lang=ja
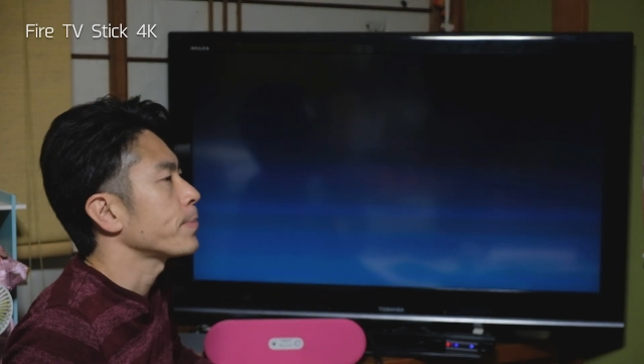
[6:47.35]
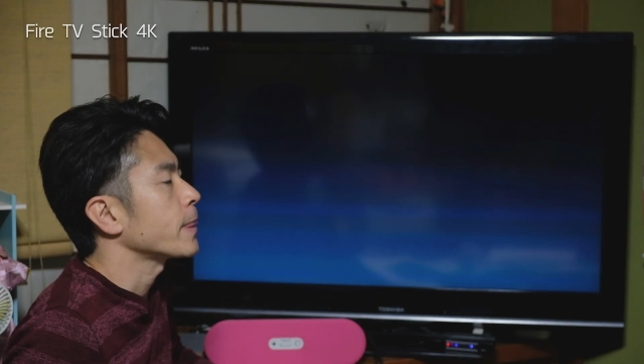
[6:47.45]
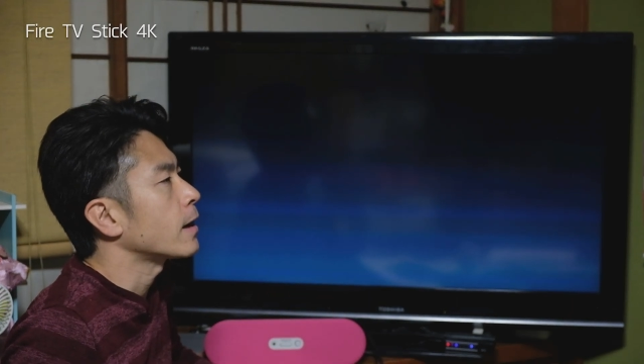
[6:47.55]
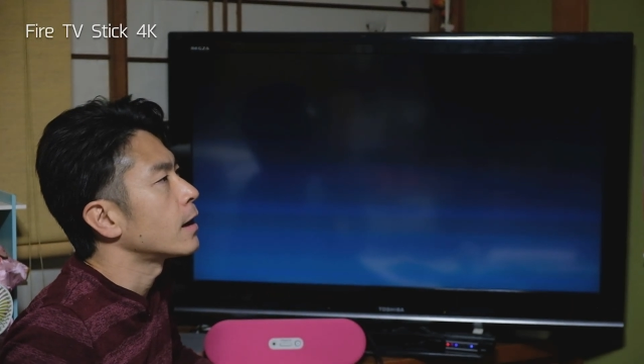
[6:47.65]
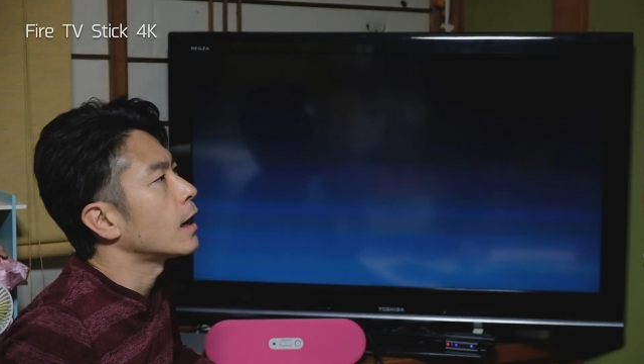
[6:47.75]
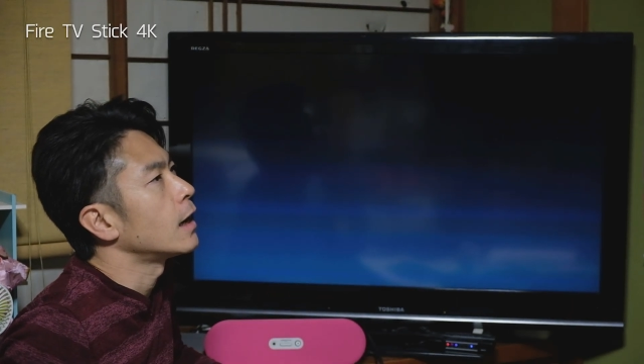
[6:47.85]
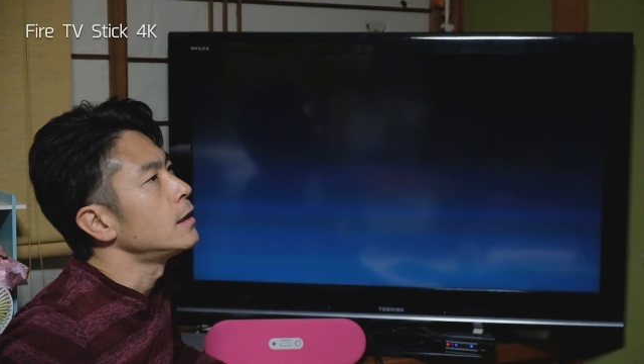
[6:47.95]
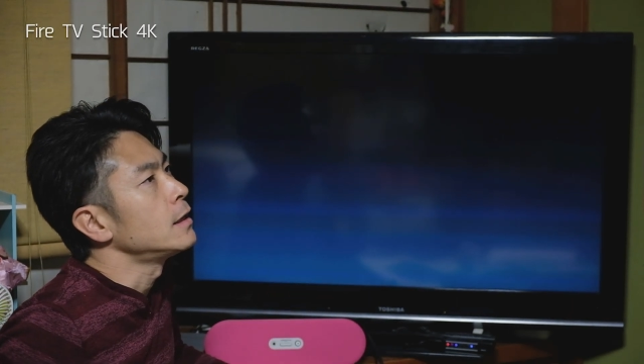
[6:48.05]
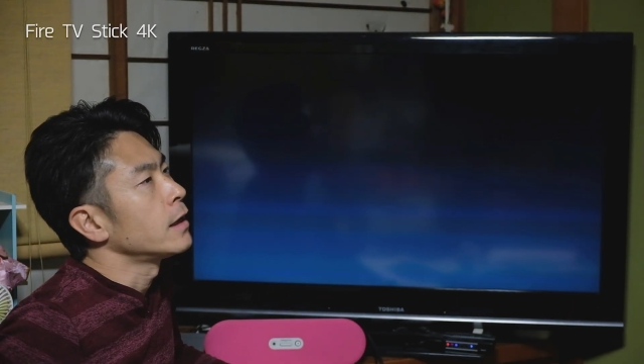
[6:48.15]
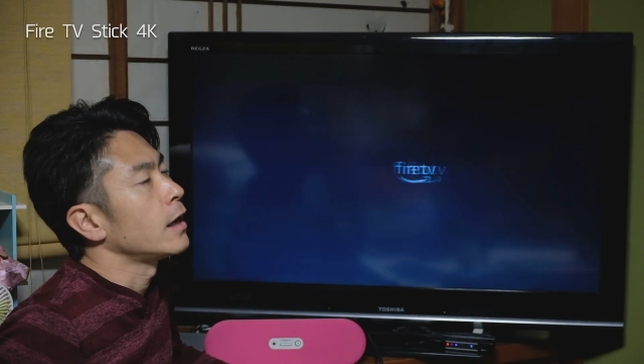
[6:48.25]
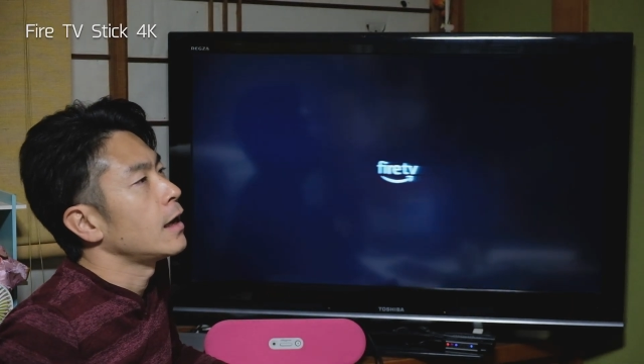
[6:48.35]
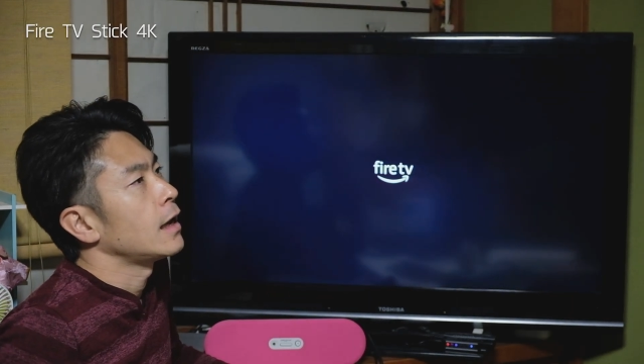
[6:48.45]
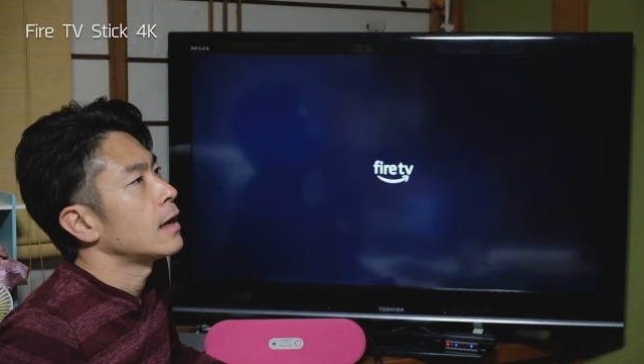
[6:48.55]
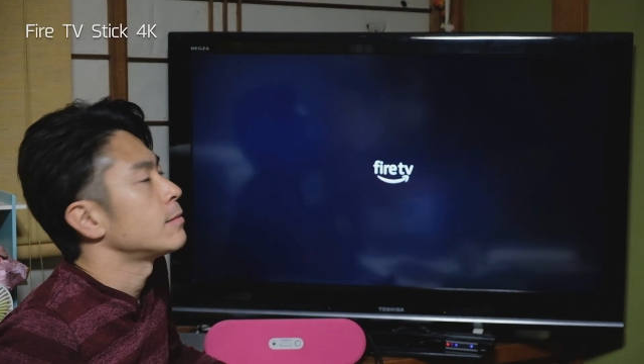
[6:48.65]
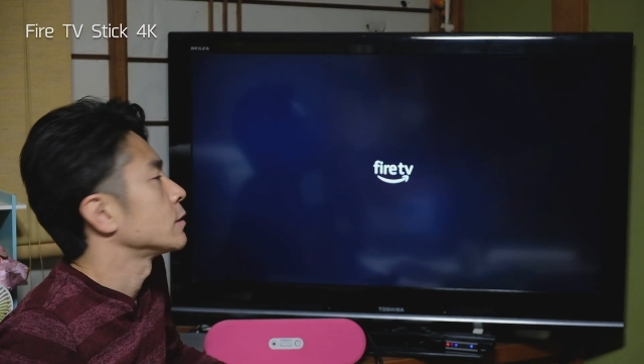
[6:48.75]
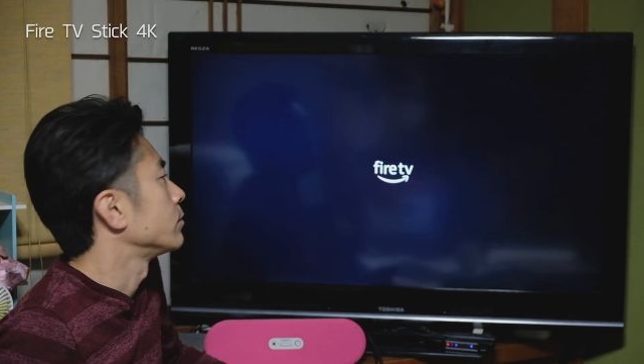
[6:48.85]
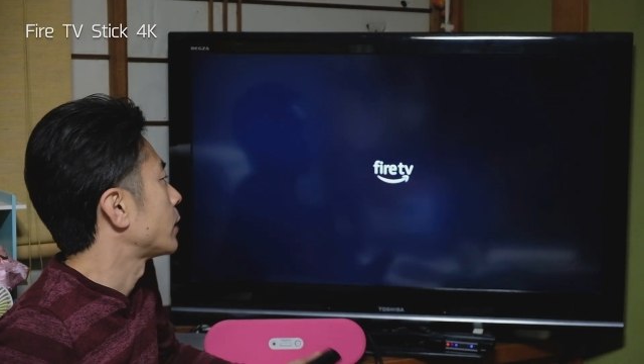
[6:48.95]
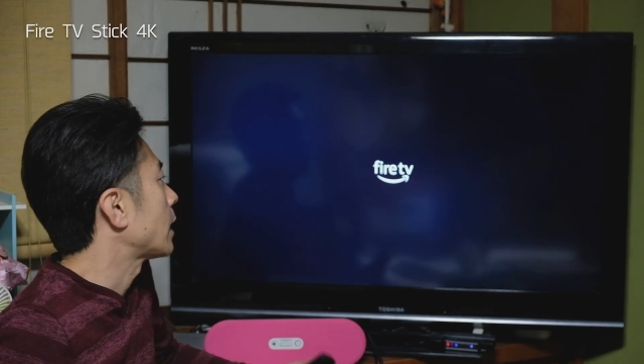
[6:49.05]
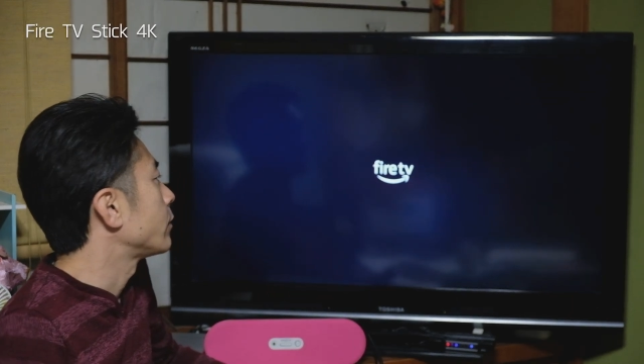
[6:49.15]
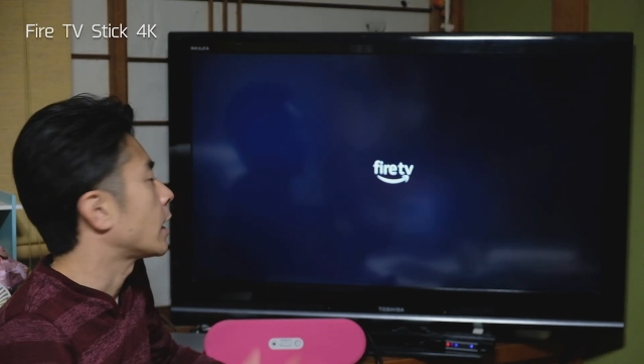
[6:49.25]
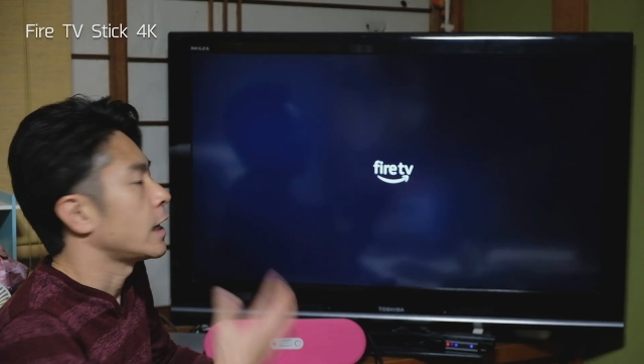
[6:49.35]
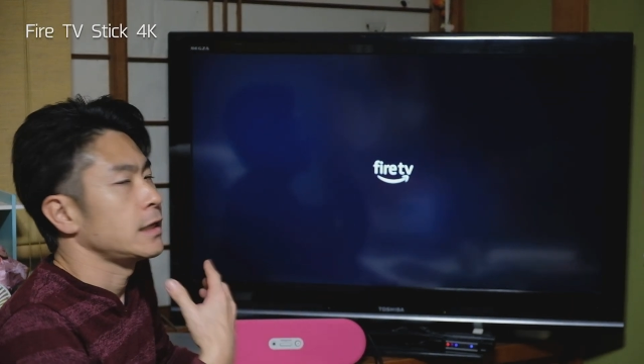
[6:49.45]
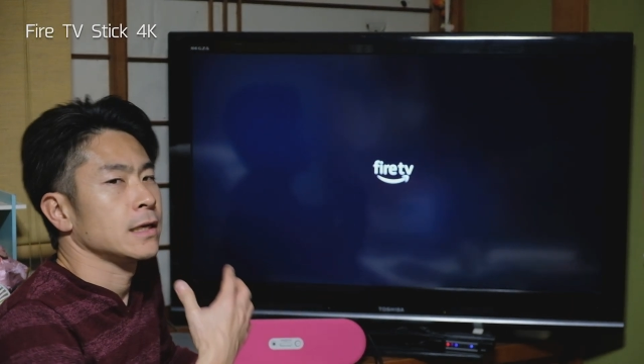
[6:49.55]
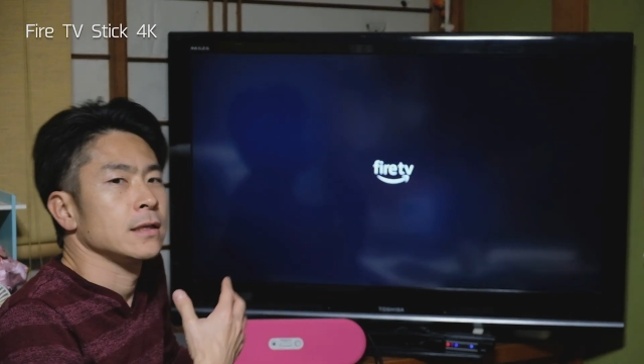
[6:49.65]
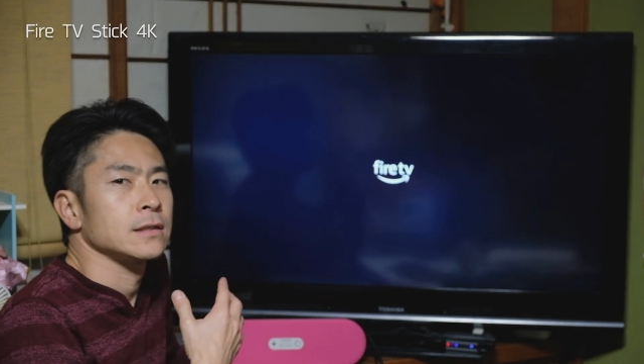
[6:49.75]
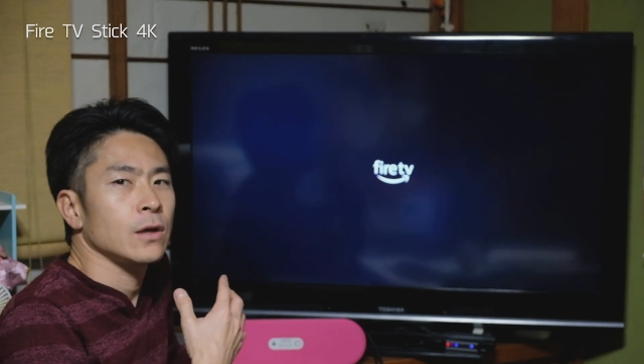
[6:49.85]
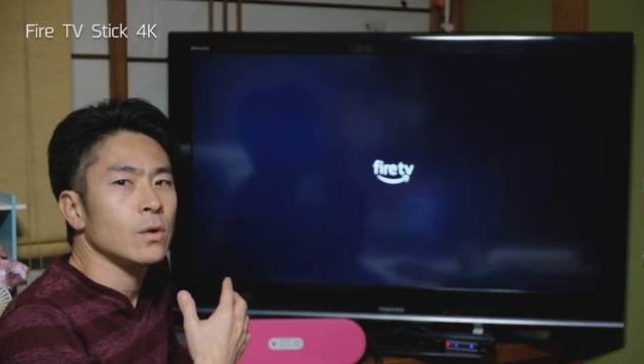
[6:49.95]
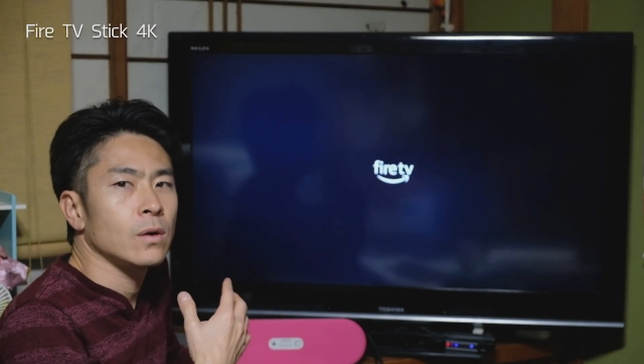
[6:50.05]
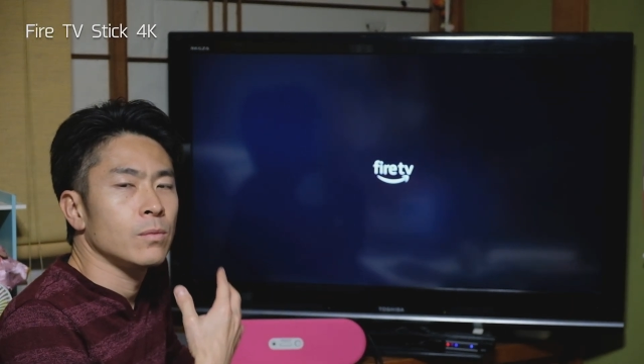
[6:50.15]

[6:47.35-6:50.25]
だから、えー、Amazon プライム会員なんですけど、